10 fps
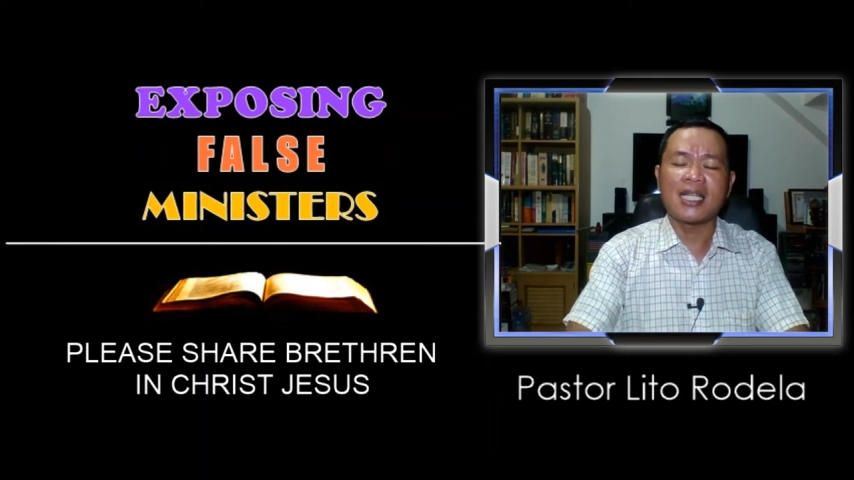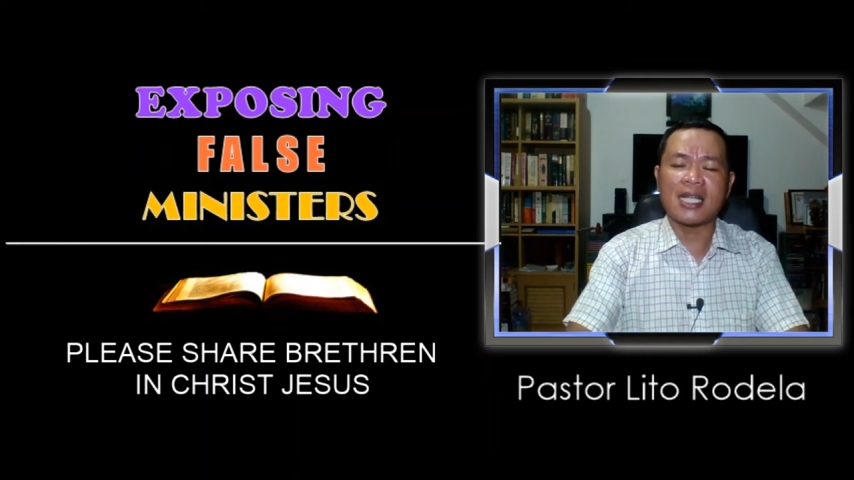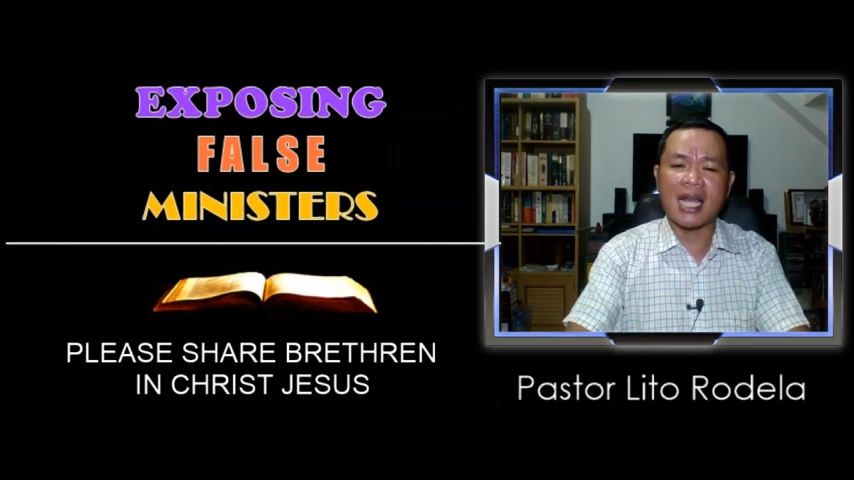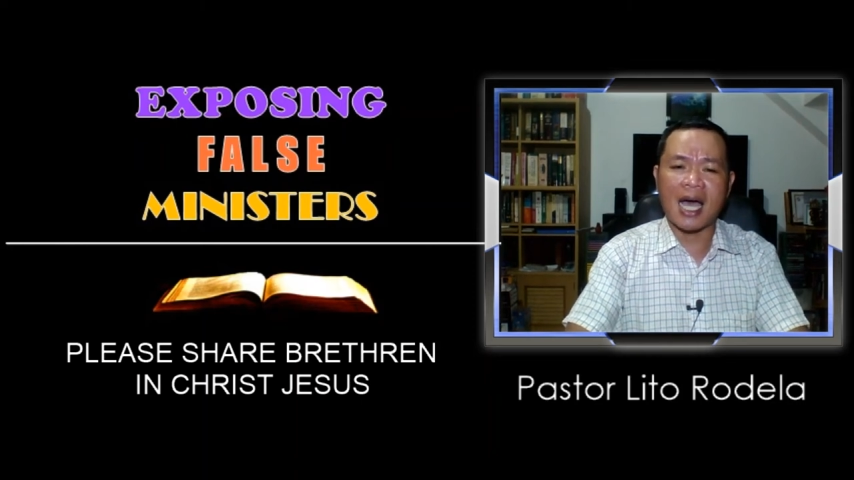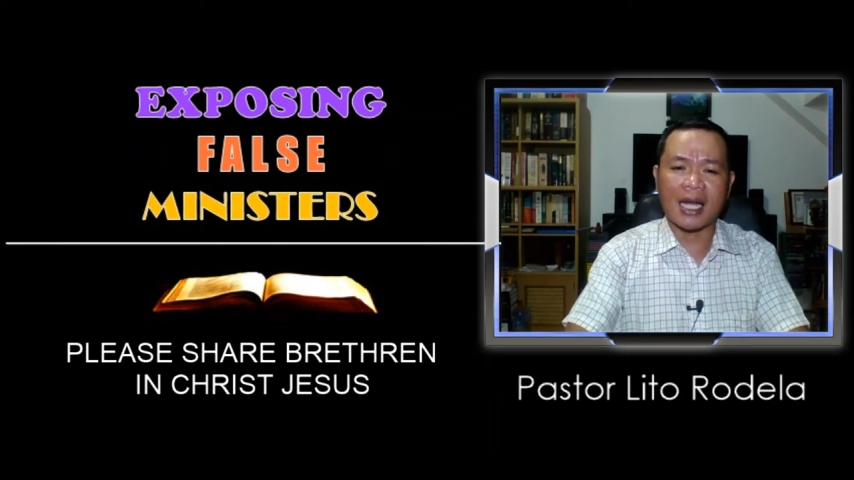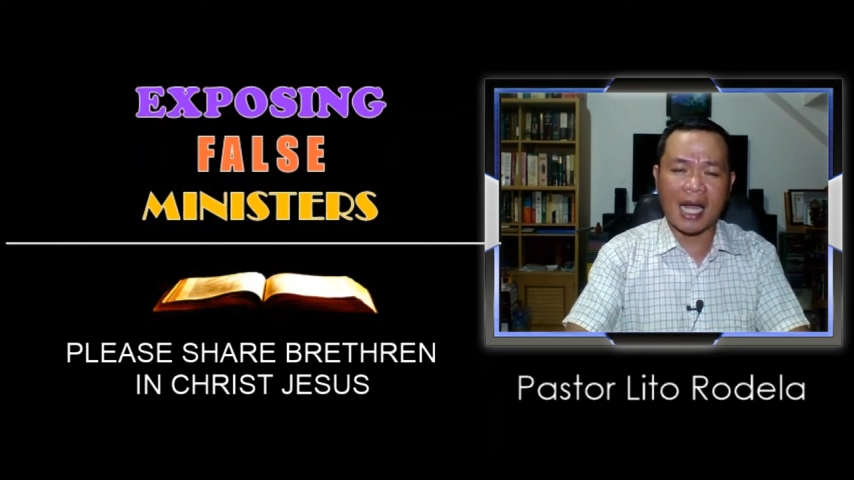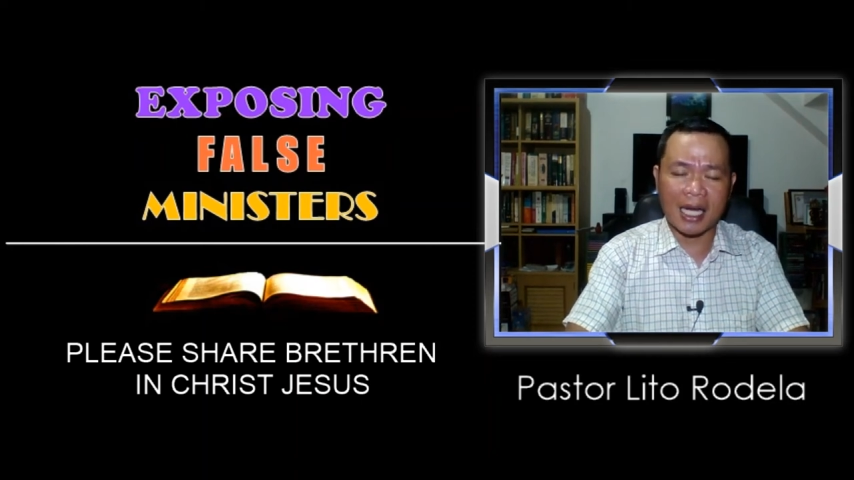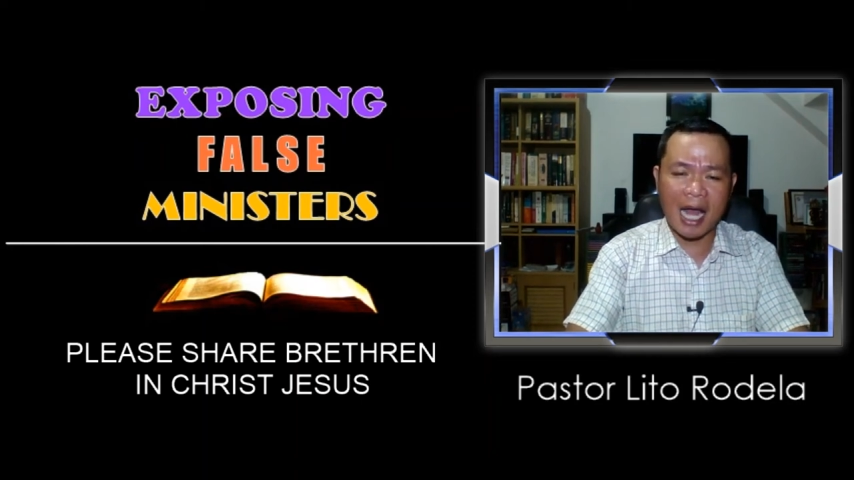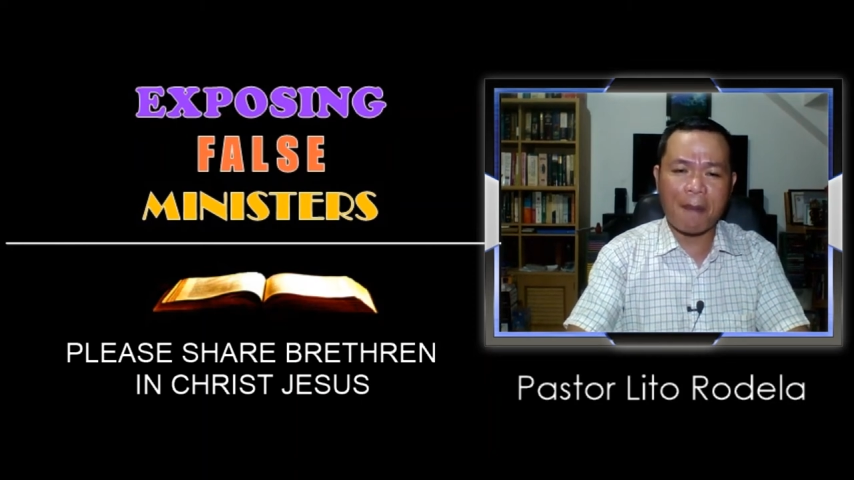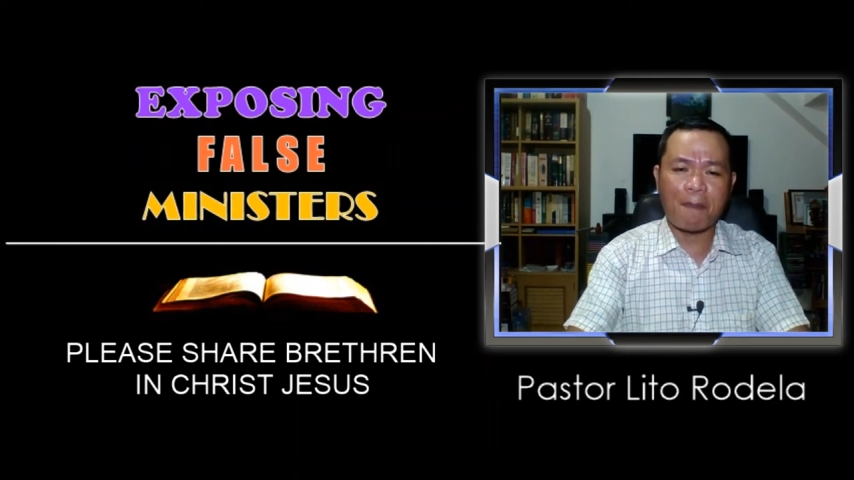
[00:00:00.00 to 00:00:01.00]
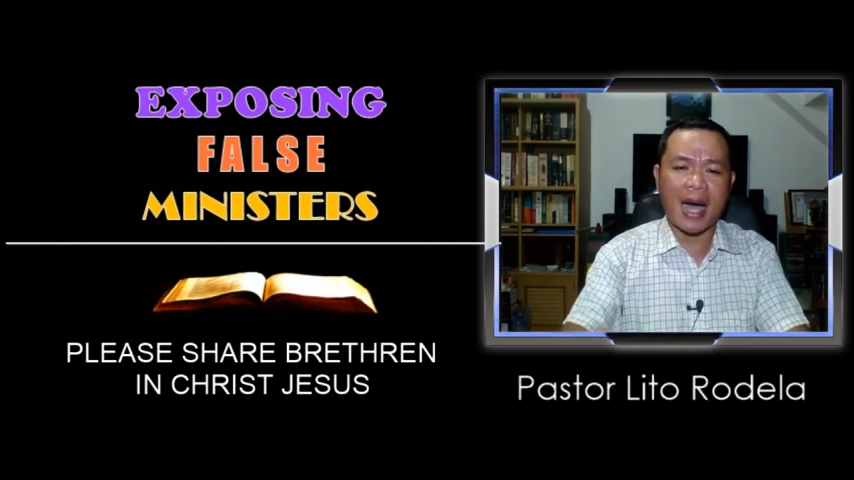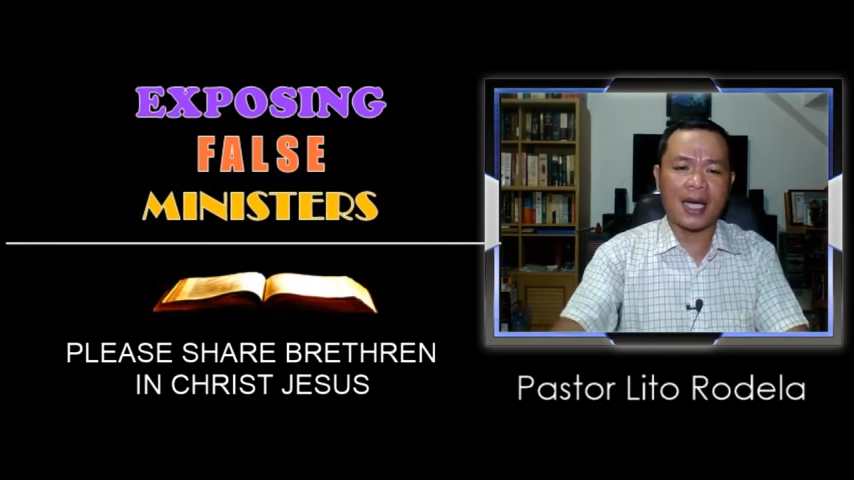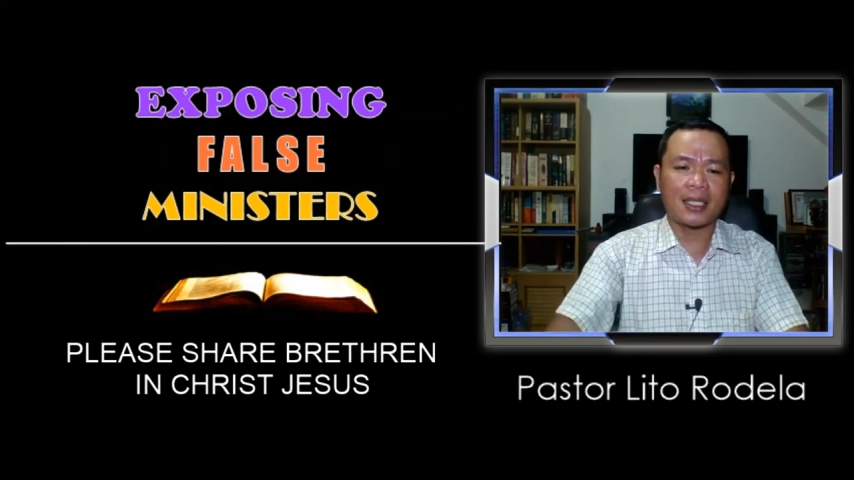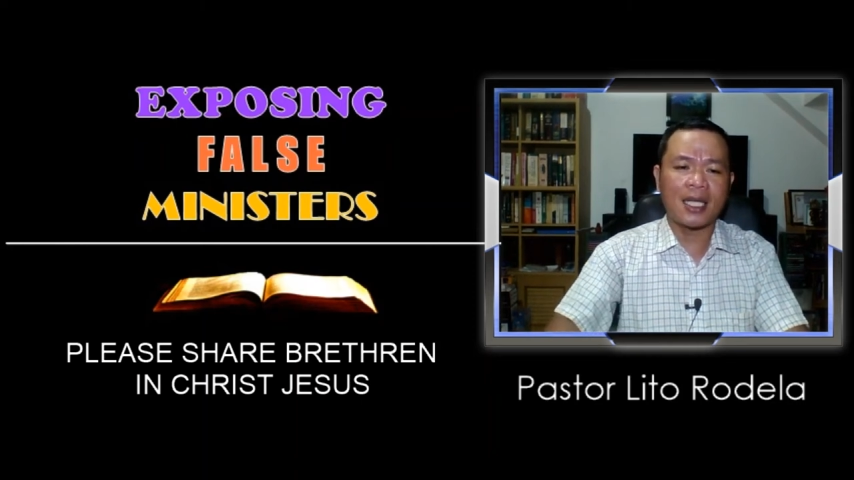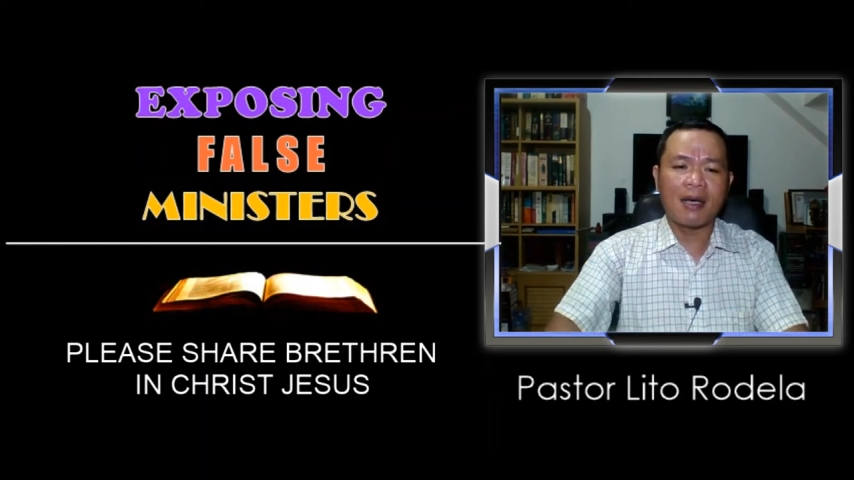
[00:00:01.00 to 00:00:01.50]

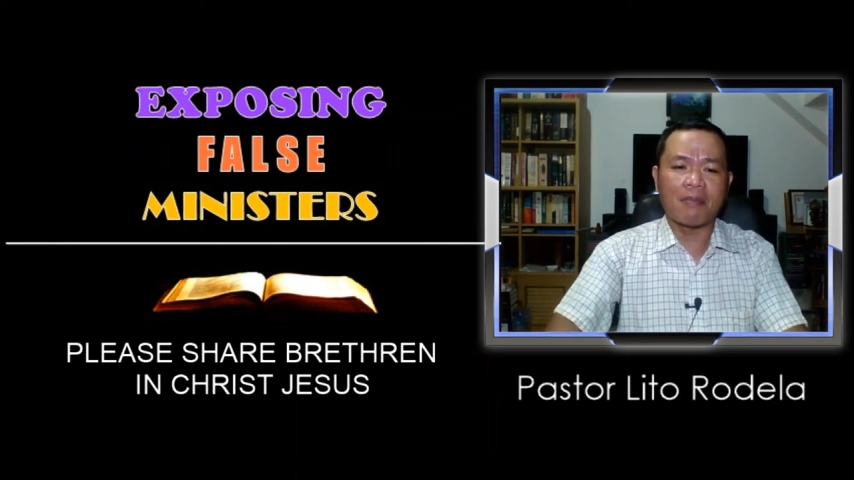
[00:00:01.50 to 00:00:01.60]
nararapat